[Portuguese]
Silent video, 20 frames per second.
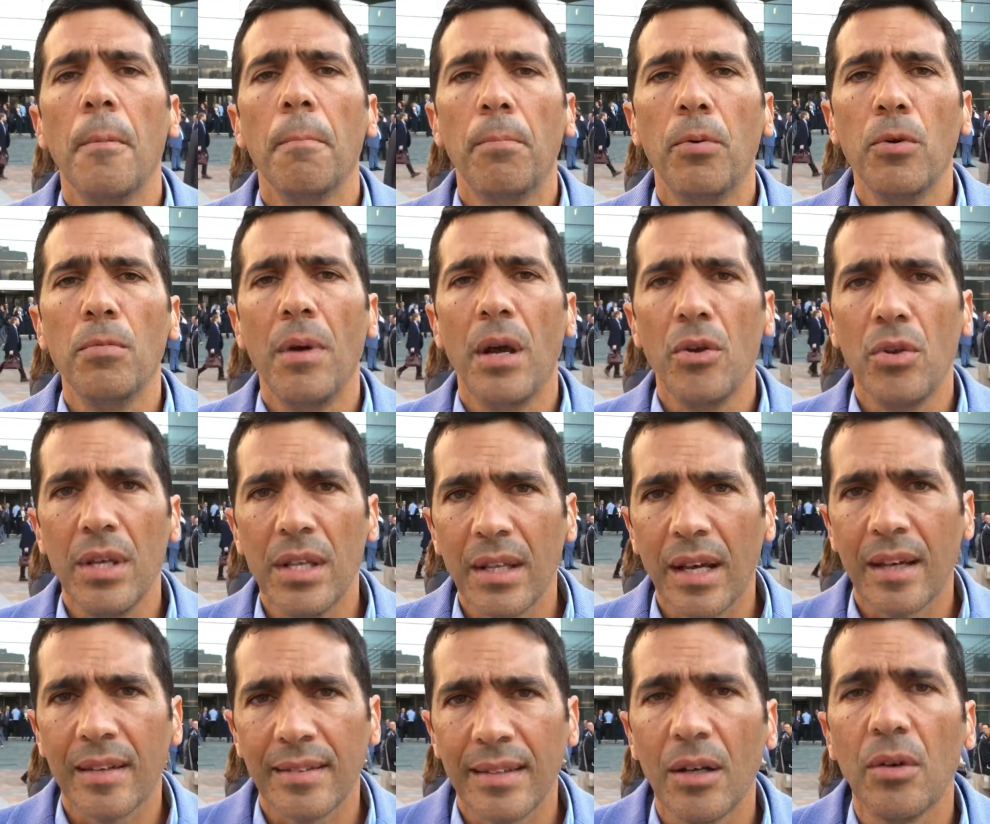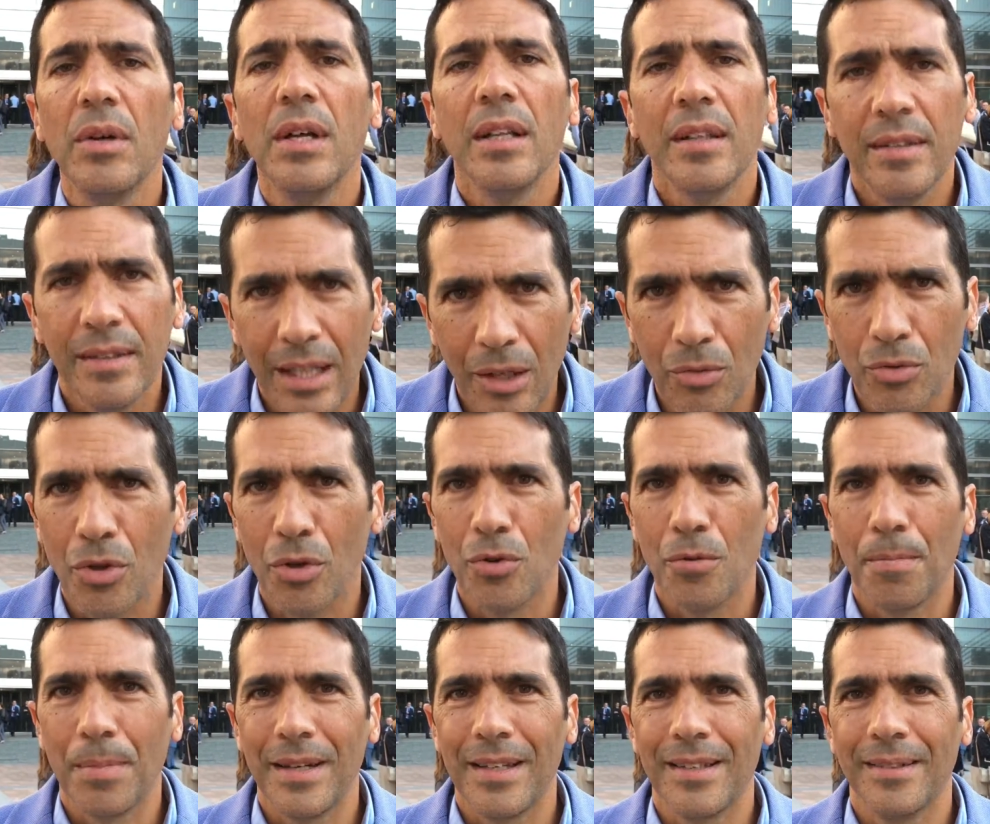por maioria de razão, da União
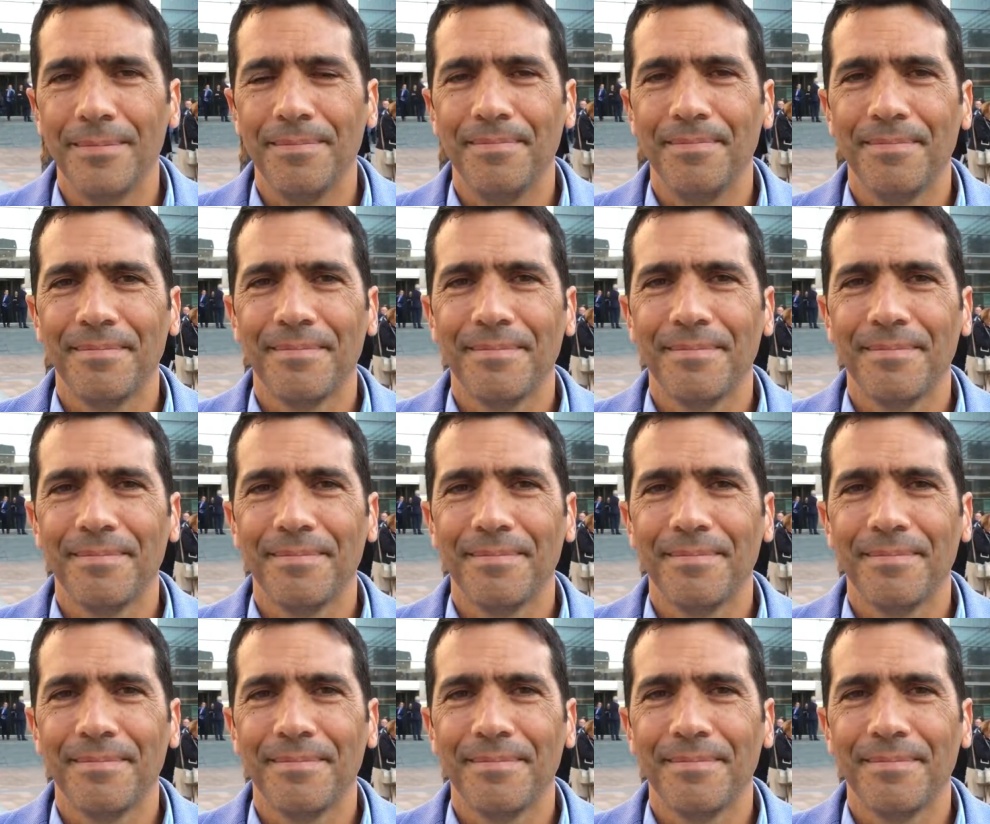Europeia.